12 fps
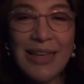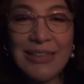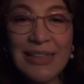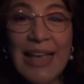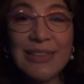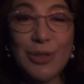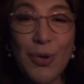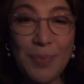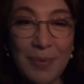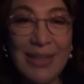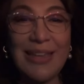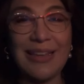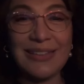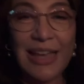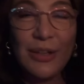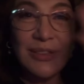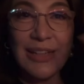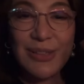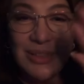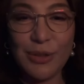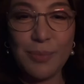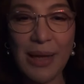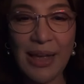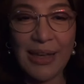And si Estong P. Hello sa'yo sa
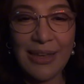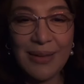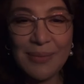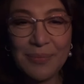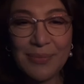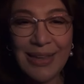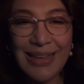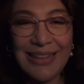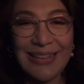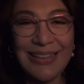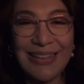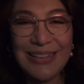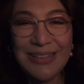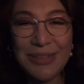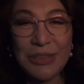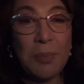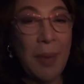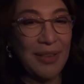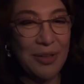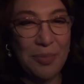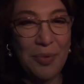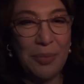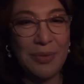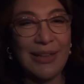Dubai. And si Simpati
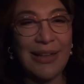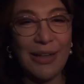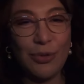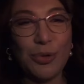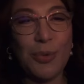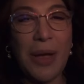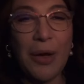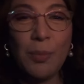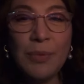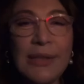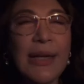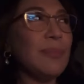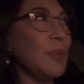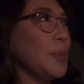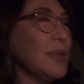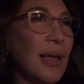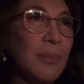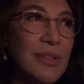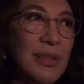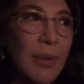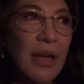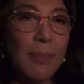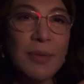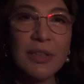Confronti talaga natutuwa ako. Dadaan na punta kami sa
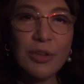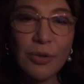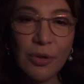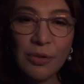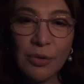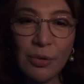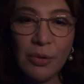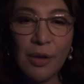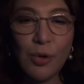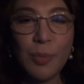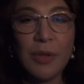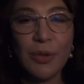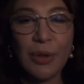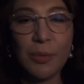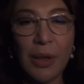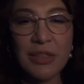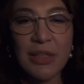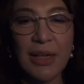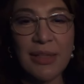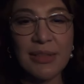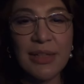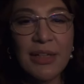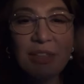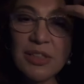malapit sa Toronto. I hope that you can watch us.
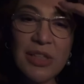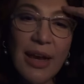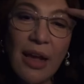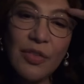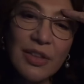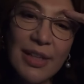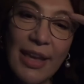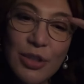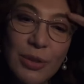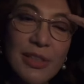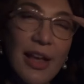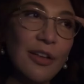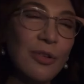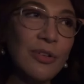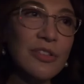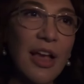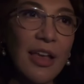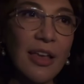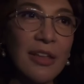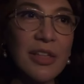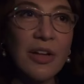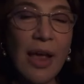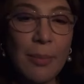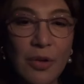Just check out the schedule sa, ano, sa
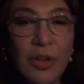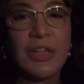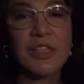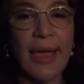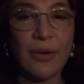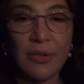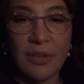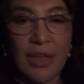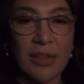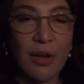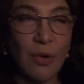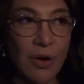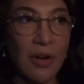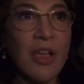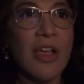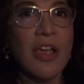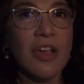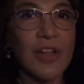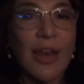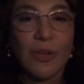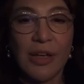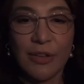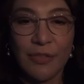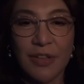Instagram ko rin, Sharon Coneta or Sharon
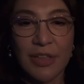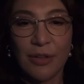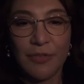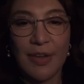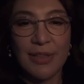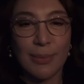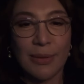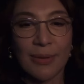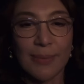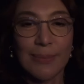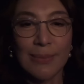Coneta Official on Facebook.